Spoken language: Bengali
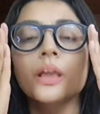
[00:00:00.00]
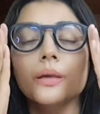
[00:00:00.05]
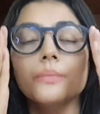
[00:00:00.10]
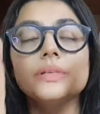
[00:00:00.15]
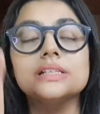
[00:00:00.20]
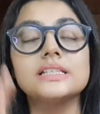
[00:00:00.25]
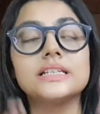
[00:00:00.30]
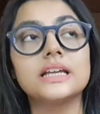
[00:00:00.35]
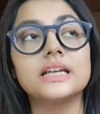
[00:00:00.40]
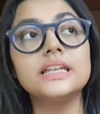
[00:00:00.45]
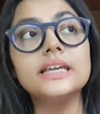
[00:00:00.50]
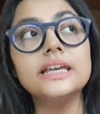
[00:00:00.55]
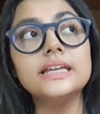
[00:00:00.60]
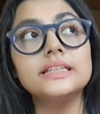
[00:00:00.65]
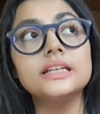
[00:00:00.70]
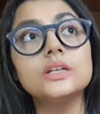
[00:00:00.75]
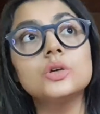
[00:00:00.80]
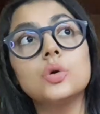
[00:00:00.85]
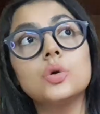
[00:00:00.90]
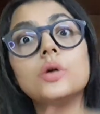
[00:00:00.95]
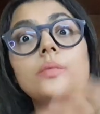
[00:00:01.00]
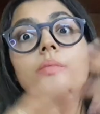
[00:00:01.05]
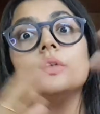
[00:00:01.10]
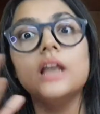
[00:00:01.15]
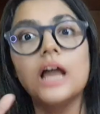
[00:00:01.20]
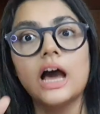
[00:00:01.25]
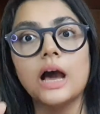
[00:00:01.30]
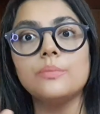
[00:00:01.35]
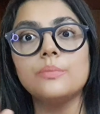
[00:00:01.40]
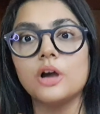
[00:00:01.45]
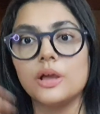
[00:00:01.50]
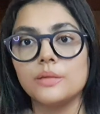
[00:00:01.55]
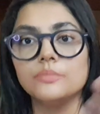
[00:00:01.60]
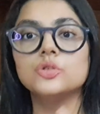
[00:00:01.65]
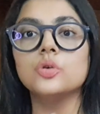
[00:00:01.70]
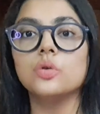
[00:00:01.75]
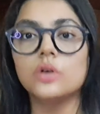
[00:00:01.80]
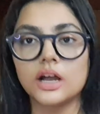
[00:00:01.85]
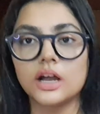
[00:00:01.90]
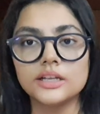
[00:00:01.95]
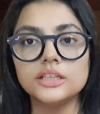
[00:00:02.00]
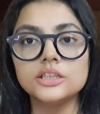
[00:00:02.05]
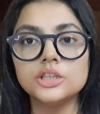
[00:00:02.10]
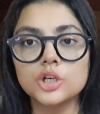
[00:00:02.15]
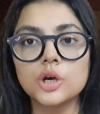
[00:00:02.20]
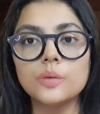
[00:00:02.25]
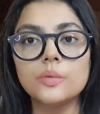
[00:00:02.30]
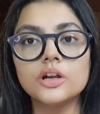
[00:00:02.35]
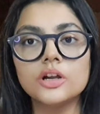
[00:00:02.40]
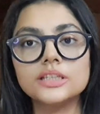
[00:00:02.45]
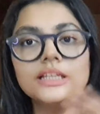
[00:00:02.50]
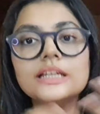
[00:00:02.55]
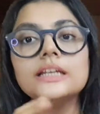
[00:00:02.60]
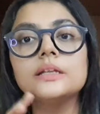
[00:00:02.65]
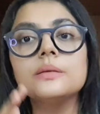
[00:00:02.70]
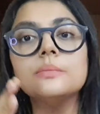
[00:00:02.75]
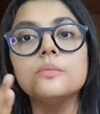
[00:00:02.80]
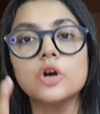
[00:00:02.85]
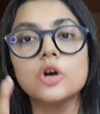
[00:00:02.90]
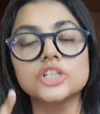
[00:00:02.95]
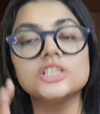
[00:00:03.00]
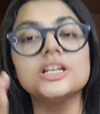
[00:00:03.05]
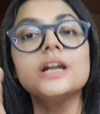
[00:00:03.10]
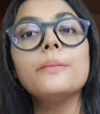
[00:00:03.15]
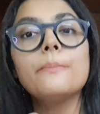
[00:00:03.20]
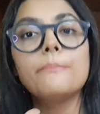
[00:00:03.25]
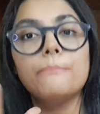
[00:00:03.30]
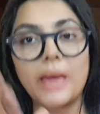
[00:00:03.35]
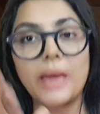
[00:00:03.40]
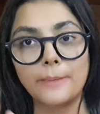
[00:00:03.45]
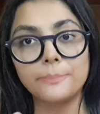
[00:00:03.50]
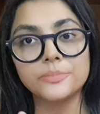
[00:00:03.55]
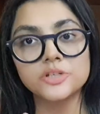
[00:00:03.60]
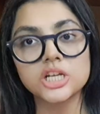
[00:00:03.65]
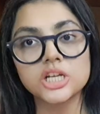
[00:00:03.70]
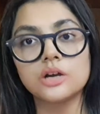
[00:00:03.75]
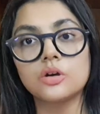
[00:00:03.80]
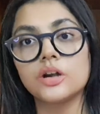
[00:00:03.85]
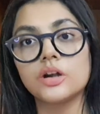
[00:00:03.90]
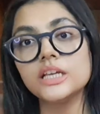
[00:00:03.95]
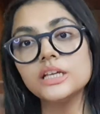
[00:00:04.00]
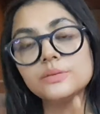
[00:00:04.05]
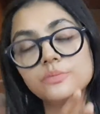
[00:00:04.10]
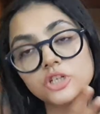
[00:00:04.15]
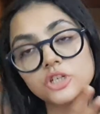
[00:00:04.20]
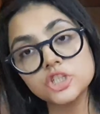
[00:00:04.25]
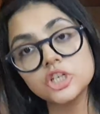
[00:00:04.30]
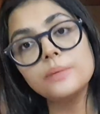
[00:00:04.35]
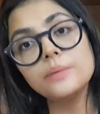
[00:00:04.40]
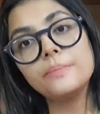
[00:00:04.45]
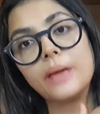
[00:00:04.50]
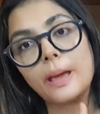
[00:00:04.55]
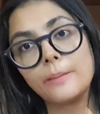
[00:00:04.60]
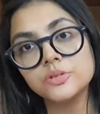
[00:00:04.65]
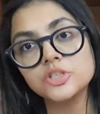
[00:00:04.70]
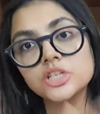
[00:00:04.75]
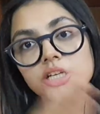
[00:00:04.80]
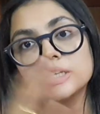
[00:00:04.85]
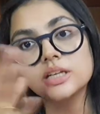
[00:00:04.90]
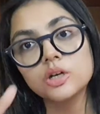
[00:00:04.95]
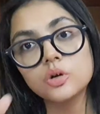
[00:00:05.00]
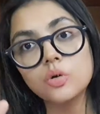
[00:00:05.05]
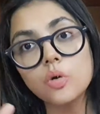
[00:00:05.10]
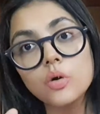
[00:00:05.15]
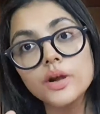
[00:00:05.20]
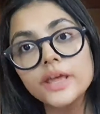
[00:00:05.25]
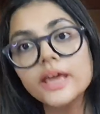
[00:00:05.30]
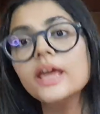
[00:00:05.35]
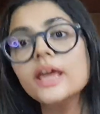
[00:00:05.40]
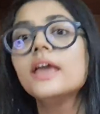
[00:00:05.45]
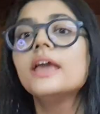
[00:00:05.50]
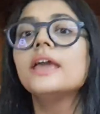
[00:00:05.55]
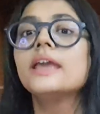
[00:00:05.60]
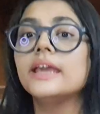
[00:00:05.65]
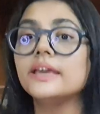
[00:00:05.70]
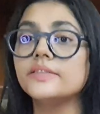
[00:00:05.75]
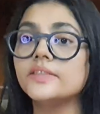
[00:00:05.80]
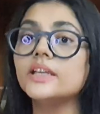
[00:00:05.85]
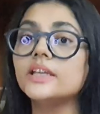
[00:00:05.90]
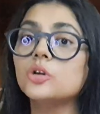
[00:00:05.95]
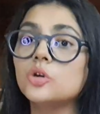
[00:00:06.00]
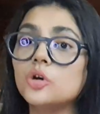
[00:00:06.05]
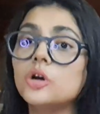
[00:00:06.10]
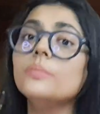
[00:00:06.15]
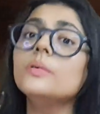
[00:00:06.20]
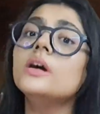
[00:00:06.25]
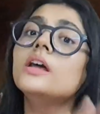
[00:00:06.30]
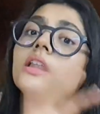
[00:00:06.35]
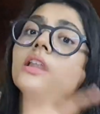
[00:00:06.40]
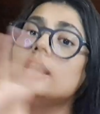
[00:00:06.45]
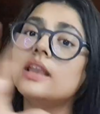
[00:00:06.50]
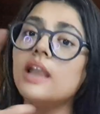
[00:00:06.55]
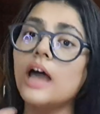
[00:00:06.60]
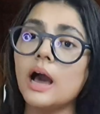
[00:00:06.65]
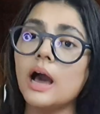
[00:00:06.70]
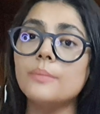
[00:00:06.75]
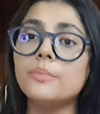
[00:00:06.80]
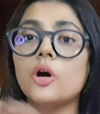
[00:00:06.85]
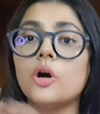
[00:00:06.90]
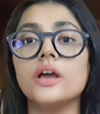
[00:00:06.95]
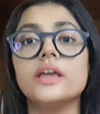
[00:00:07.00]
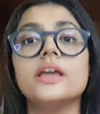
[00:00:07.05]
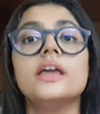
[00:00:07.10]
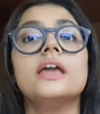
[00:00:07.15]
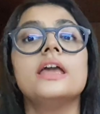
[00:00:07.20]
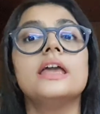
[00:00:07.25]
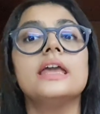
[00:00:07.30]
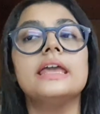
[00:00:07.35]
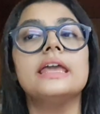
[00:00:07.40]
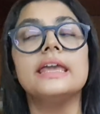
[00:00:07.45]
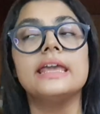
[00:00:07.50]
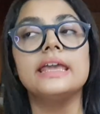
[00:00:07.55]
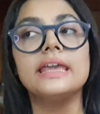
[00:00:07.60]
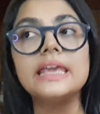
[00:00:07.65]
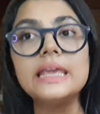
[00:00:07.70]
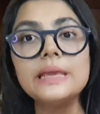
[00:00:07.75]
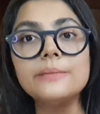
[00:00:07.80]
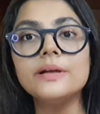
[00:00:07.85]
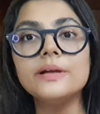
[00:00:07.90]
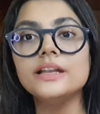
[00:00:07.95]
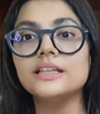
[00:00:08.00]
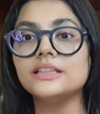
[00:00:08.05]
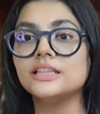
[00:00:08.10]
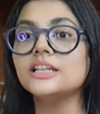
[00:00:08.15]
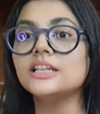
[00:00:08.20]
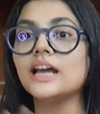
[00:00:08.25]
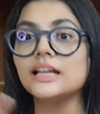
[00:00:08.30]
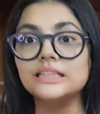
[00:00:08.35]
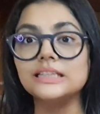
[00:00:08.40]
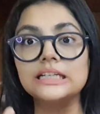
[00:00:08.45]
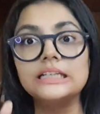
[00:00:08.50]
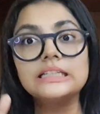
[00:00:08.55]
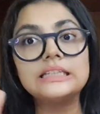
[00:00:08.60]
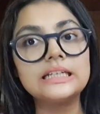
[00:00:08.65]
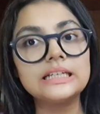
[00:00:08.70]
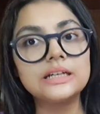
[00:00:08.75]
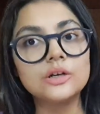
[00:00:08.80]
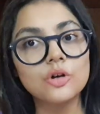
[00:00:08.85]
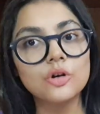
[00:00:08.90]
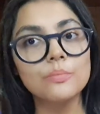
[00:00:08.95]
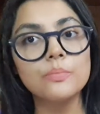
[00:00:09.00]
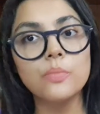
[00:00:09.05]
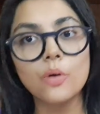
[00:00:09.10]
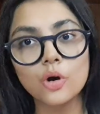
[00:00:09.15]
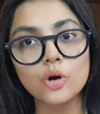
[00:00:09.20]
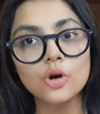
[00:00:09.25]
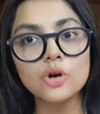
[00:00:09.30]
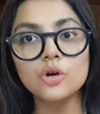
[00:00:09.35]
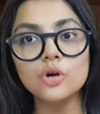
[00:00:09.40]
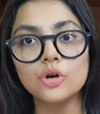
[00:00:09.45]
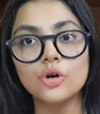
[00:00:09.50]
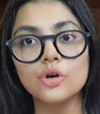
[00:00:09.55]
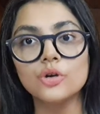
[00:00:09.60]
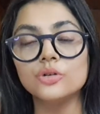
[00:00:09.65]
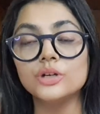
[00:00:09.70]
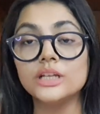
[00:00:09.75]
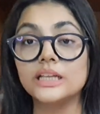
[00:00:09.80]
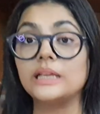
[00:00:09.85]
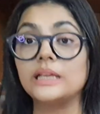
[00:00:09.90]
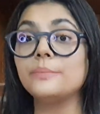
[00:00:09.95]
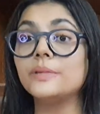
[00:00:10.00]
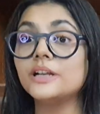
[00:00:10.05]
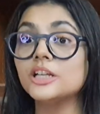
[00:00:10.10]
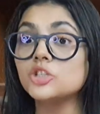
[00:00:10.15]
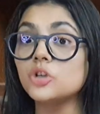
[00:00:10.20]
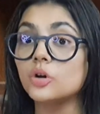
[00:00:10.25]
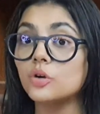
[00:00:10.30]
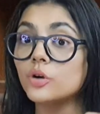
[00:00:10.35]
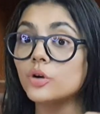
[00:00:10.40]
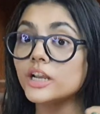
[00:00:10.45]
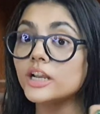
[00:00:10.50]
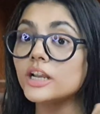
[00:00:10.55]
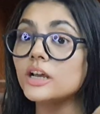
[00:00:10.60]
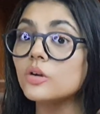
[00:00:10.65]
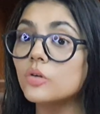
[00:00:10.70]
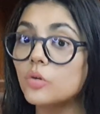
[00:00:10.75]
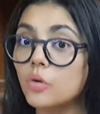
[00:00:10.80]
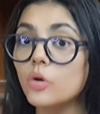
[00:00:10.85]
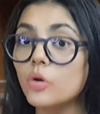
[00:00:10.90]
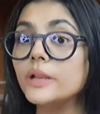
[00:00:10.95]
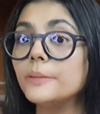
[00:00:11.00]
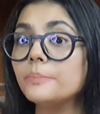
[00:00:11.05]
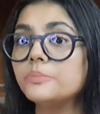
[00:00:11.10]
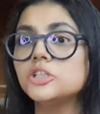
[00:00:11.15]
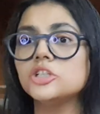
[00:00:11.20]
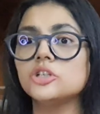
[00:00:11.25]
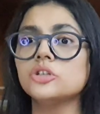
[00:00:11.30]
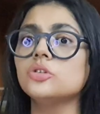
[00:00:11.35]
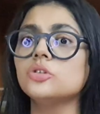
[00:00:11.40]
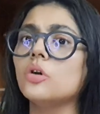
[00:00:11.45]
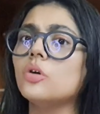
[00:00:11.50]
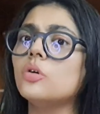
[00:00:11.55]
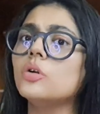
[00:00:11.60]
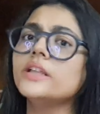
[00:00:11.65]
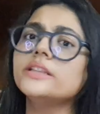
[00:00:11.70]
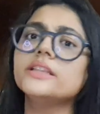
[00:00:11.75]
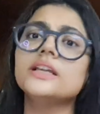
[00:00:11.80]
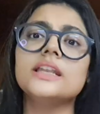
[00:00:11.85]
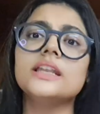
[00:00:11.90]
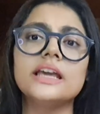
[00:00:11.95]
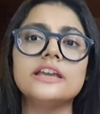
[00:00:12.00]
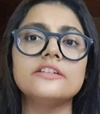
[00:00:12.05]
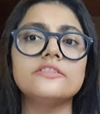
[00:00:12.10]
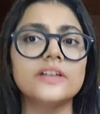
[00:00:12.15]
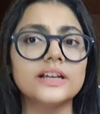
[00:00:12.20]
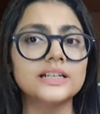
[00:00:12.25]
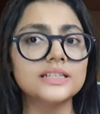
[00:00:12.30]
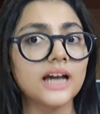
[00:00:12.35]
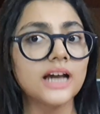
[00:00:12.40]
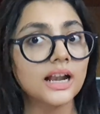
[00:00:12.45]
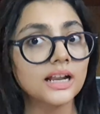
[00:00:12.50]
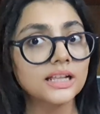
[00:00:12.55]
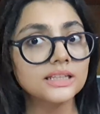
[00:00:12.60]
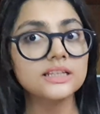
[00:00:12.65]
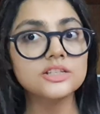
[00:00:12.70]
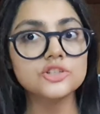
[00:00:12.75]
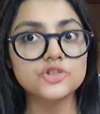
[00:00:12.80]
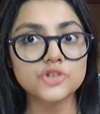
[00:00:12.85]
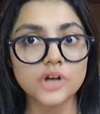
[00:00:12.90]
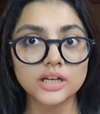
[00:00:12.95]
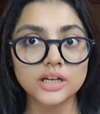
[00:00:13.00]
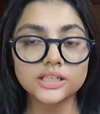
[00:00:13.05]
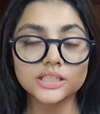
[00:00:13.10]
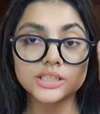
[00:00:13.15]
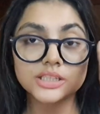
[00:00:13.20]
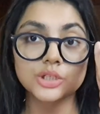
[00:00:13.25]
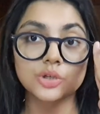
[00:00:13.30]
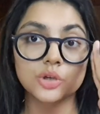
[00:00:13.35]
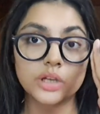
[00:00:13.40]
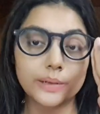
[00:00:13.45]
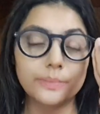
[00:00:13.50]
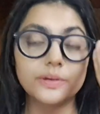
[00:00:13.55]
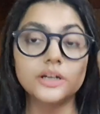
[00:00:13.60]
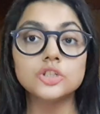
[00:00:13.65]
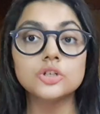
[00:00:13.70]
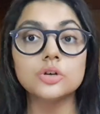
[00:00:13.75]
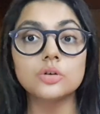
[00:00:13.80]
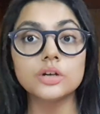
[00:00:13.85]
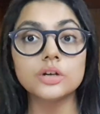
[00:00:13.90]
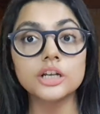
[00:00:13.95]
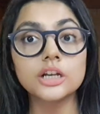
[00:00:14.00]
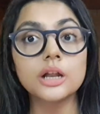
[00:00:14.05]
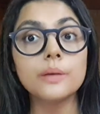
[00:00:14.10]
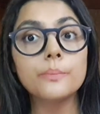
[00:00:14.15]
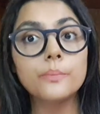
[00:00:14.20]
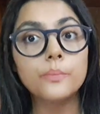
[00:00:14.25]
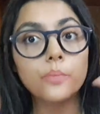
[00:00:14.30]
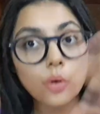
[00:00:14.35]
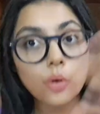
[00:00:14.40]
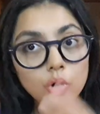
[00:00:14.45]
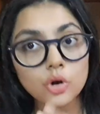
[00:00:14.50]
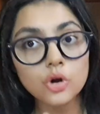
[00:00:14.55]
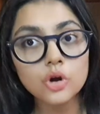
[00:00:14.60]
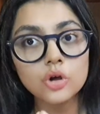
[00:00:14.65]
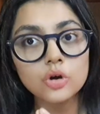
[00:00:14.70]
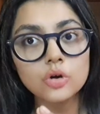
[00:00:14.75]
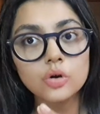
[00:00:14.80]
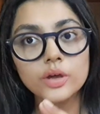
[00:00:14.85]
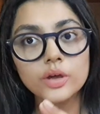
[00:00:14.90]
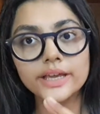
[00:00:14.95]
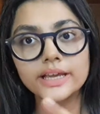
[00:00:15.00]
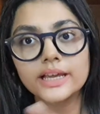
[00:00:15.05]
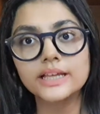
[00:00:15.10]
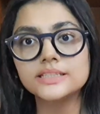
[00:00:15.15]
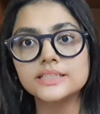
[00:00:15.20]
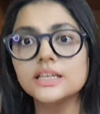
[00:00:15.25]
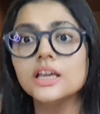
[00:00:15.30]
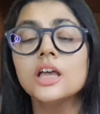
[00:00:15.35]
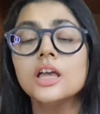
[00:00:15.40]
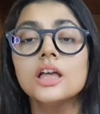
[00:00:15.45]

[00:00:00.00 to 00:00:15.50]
বেসিক্যালি এদের খুব লাভ হয় দোকানের থেকে বলবো এটা মশলার ব্যবসা করে এবার সেই ব্যবসাটা করে এদের খুব লাভ হয় এবারেতে রাতারাতি এরা খুব বড় লোক হয়ে ওঠে এবারে যখন এরা গরিব ছিল তখন এদের লাইফে একটা আলাদা স্ট্রাগল ছিল এবারে যখন এরা বড় লোক হয়ে গেছে